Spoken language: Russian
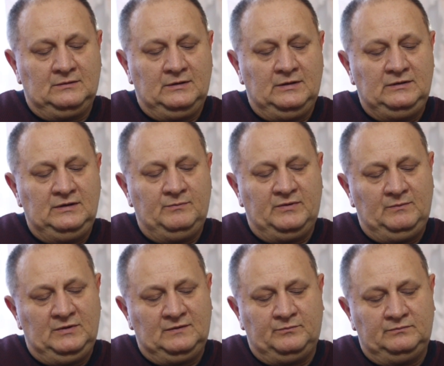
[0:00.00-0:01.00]
С
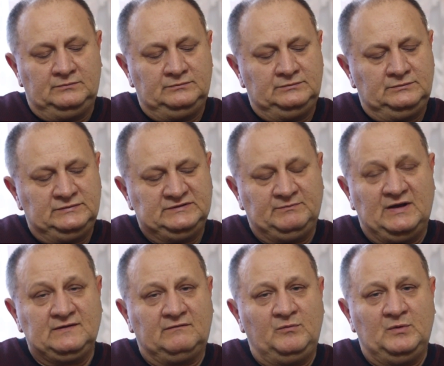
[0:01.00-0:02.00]
логотипами, с
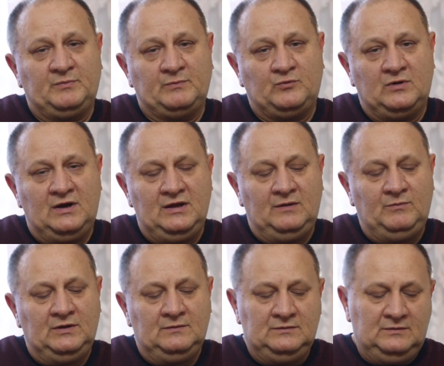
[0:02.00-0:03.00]
масковыми
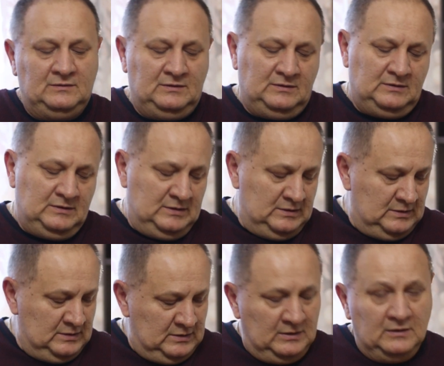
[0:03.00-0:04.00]
попугаями.
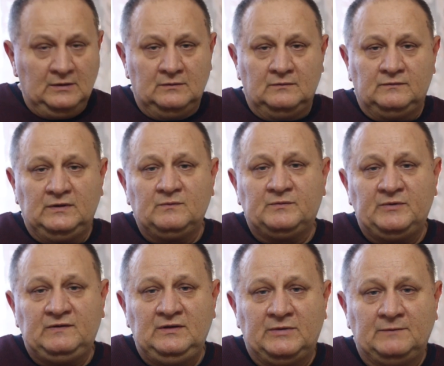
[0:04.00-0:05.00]
Всем
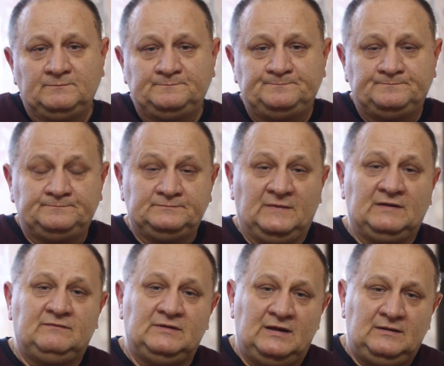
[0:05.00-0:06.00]
спасибо. До
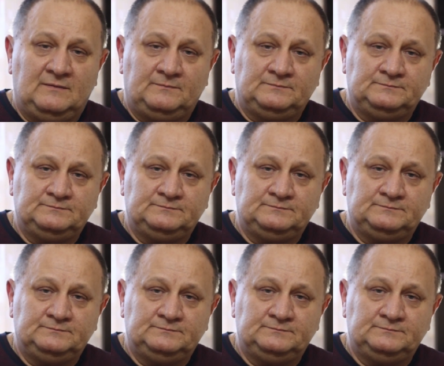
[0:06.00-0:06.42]
свидания.